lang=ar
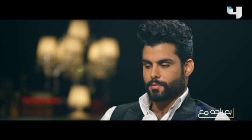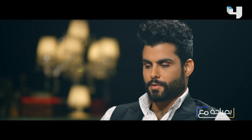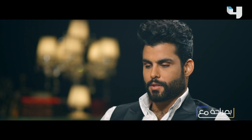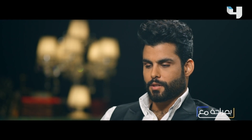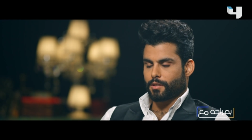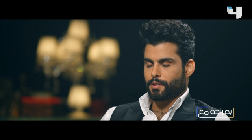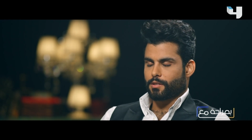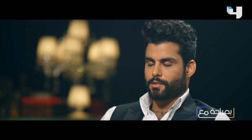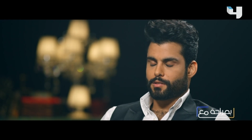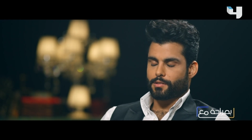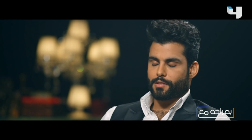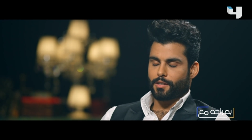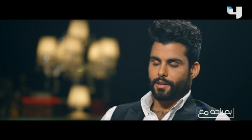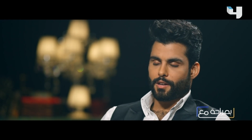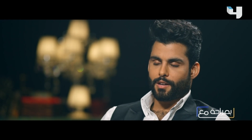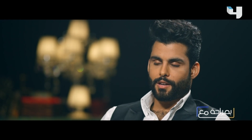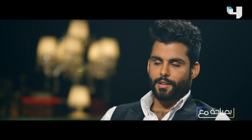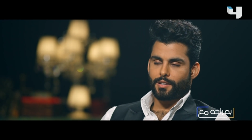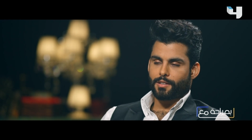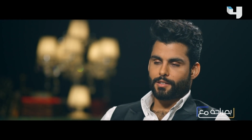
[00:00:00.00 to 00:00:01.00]
يعني
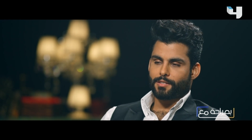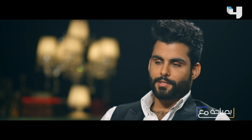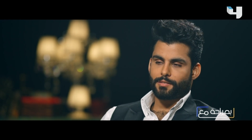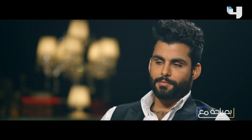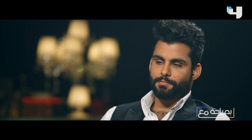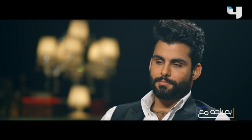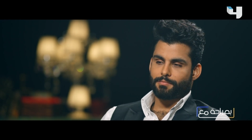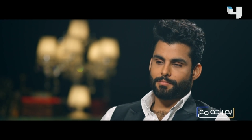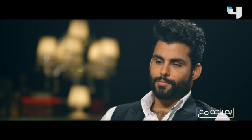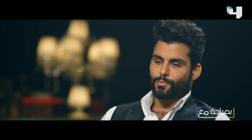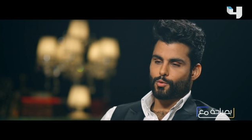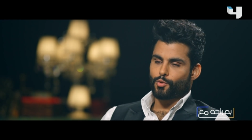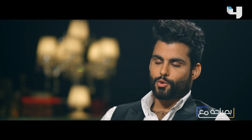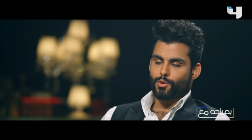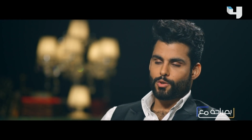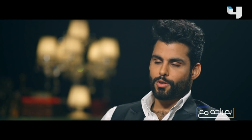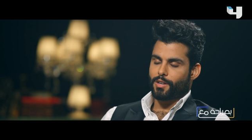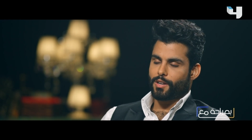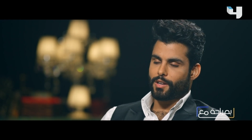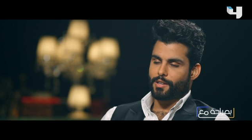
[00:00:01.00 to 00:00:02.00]
الصراحة
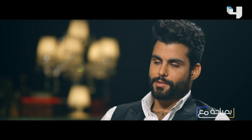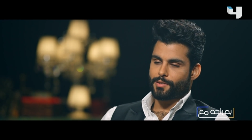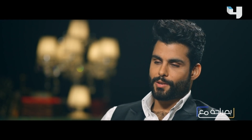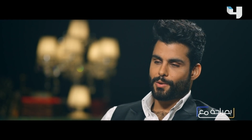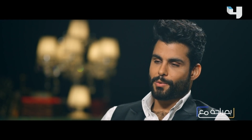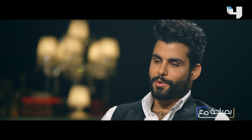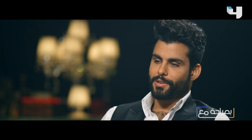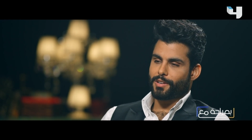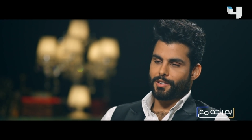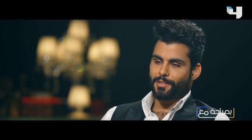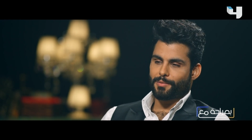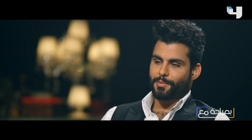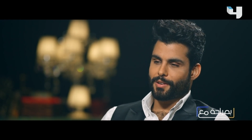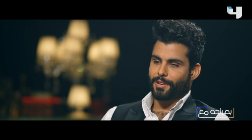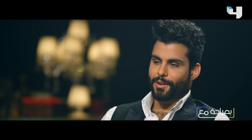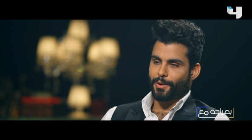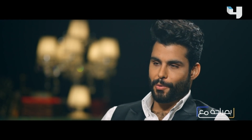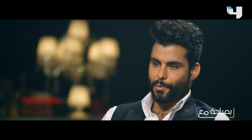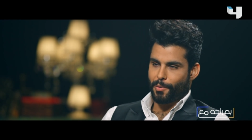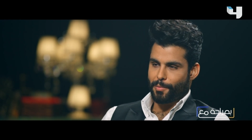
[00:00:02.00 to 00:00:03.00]
شنو الأسوي
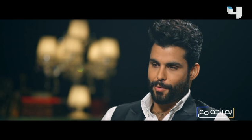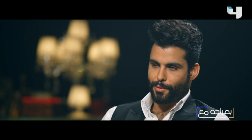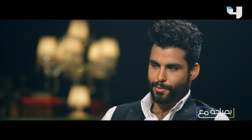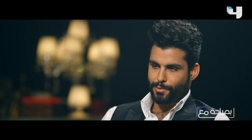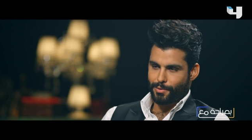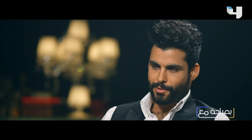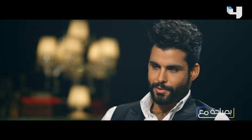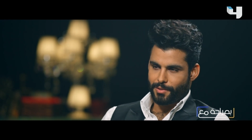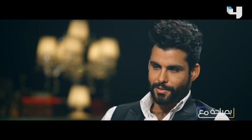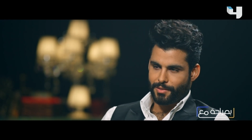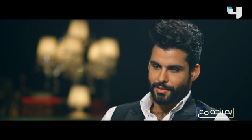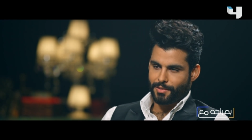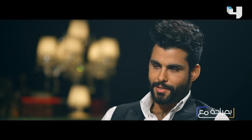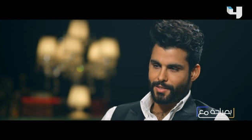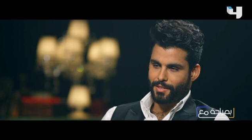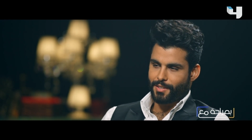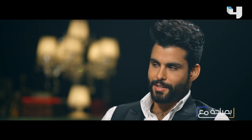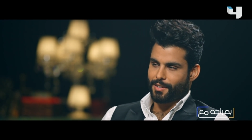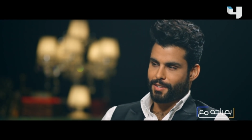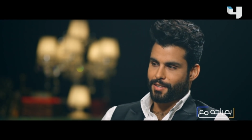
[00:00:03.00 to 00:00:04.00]
أتمنى هو موجود
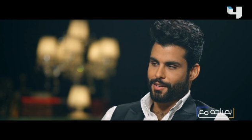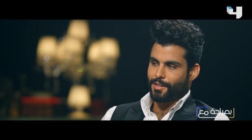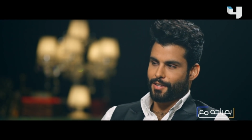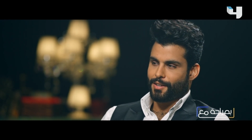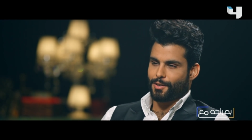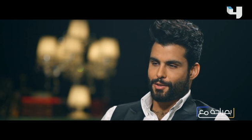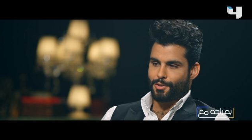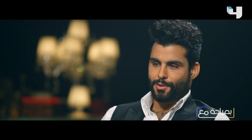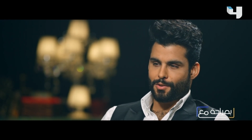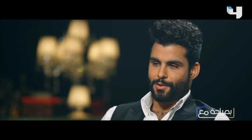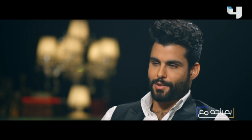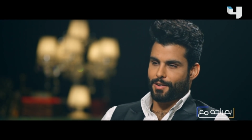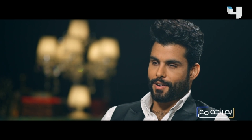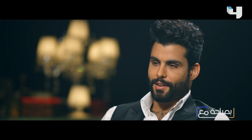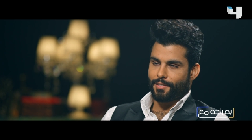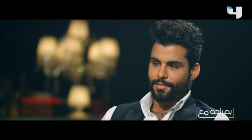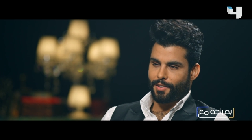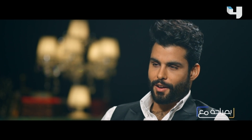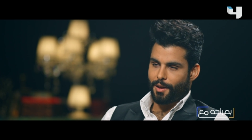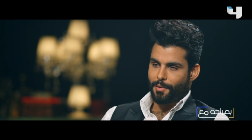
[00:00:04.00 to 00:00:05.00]
شنو
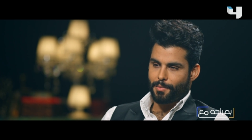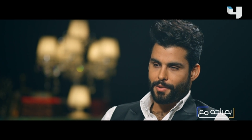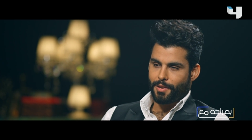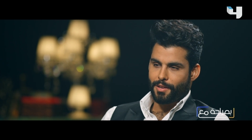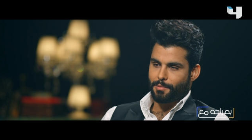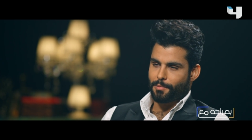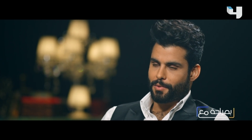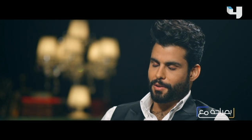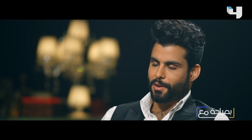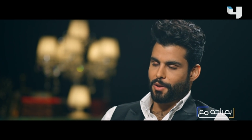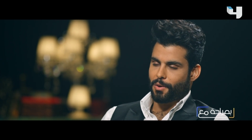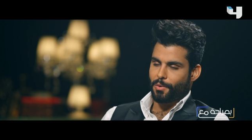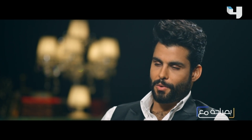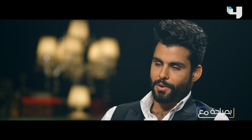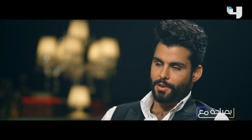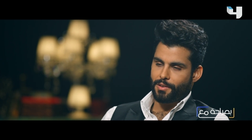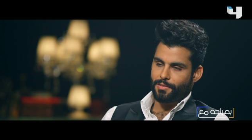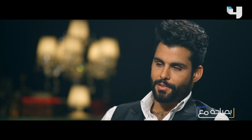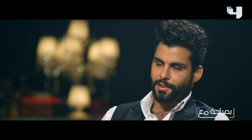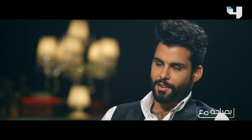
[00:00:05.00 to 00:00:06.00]
اللي أفرح به أتمنى هو
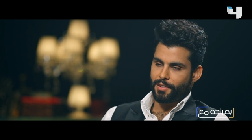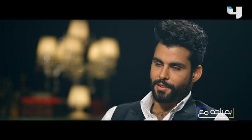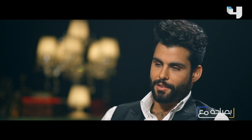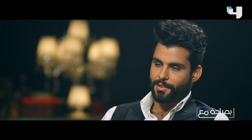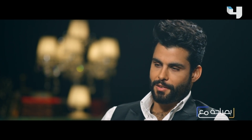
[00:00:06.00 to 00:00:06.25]
يفرح